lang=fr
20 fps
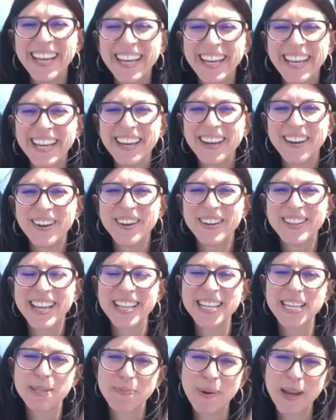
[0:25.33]
et
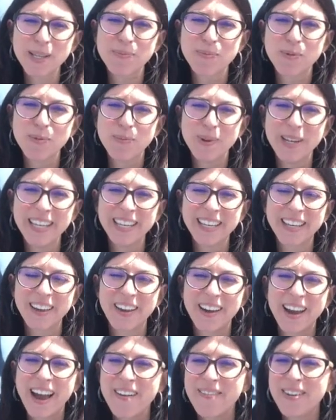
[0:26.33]
d'un espace public
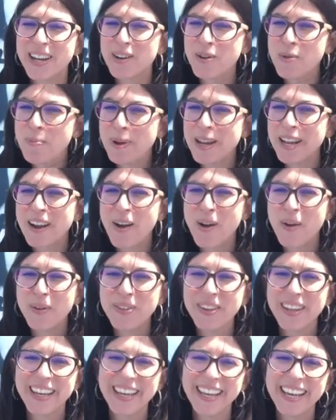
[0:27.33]
avec le
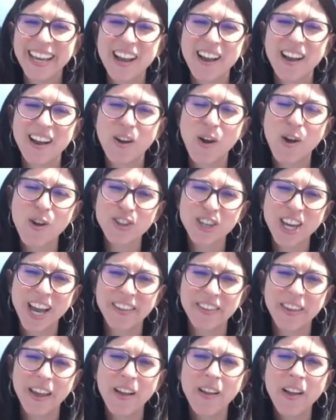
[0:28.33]
playground et un grand
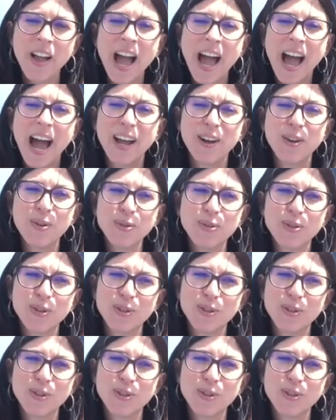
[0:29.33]
jardin à l'aune